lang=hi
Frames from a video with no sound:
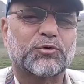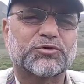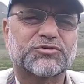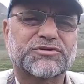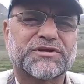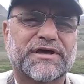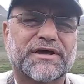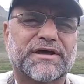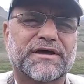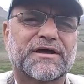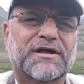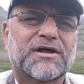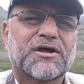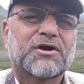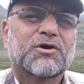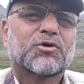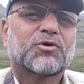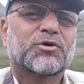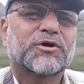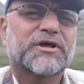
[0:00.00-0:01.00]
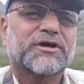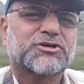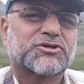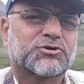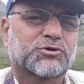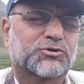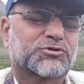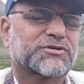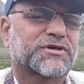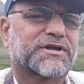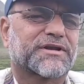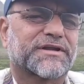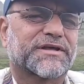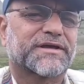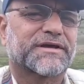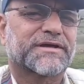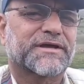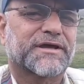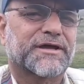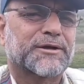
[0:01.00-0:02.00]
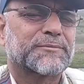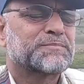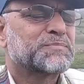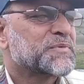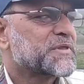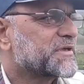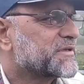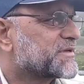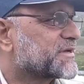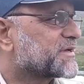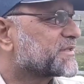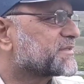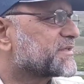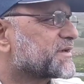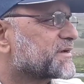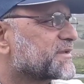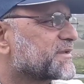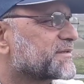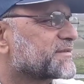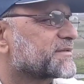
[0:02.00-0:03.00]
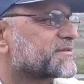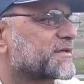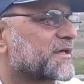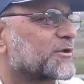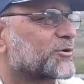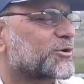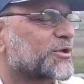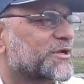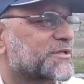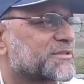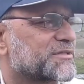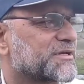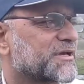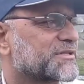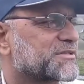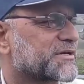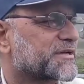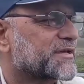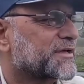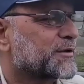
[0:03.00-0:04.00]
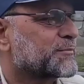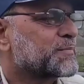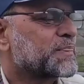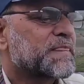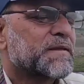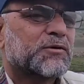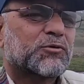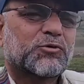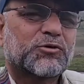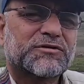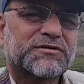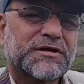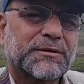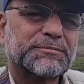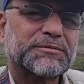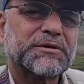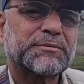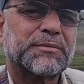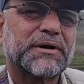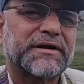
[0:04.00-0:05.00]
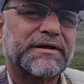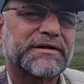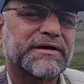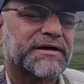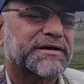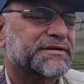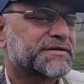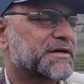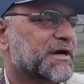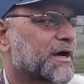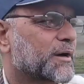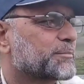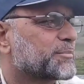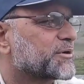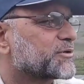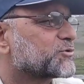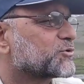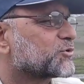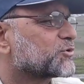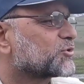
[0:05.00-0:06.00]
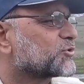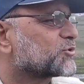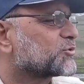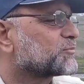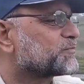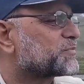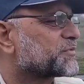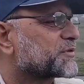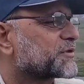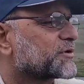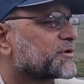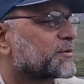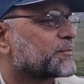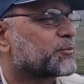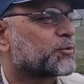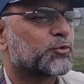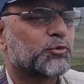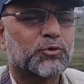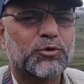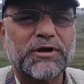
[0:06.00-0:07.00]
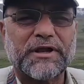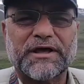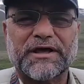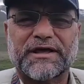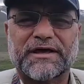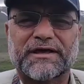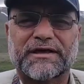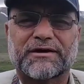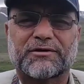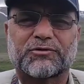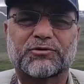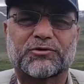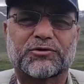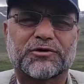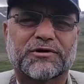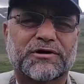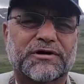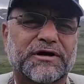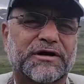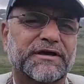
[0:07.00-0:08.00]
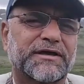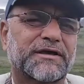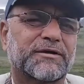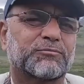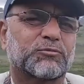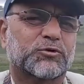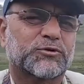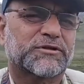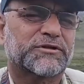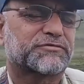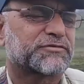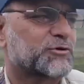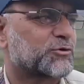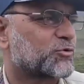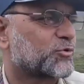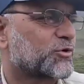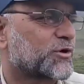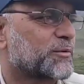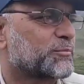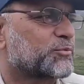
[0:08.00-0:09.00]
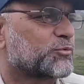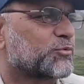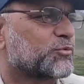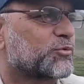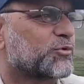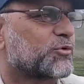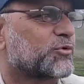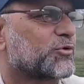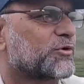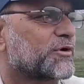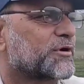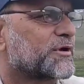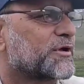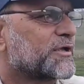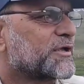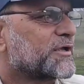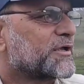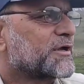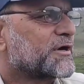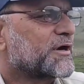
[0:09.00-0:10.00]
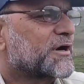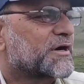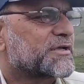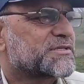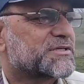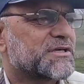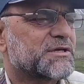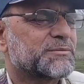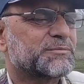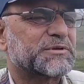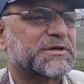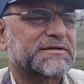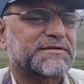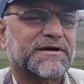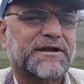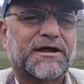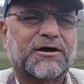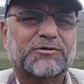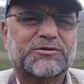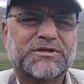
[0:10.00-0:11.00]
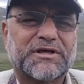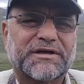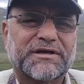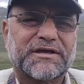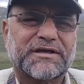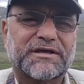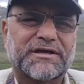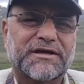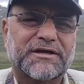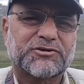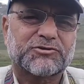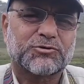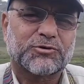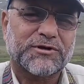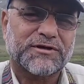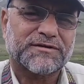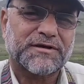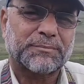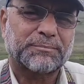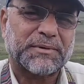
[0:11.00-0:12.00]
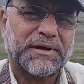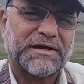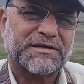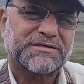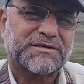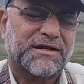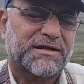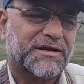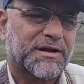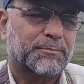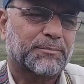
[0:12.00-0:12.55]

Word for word: पोस्ट है और एक शोसर लेक है ये देखने से ताल्लुक़ रखती हैं जगहें और सबसे बढ़कर यहाँ पे जो फूल हैं और कई मुख्तलिफ रंगों के फूल और अजीब नज़ारा होता है कि एक छोटा सा पैच चल